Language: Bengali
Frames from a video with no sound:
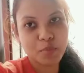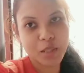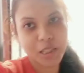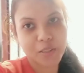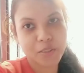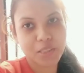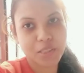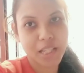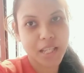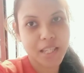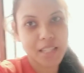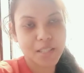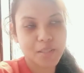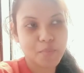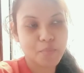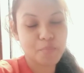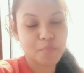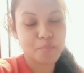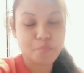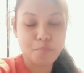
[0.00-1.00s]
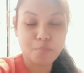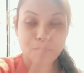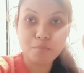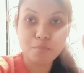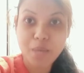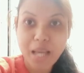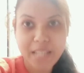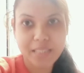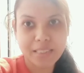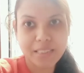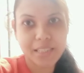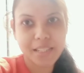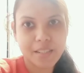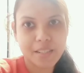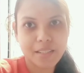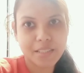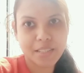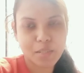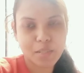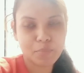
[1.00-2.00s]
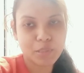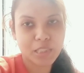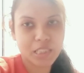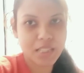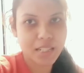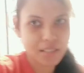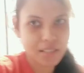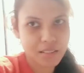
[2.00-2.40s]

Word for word: তো সেই ম্যাজিক্যাল টিপসটা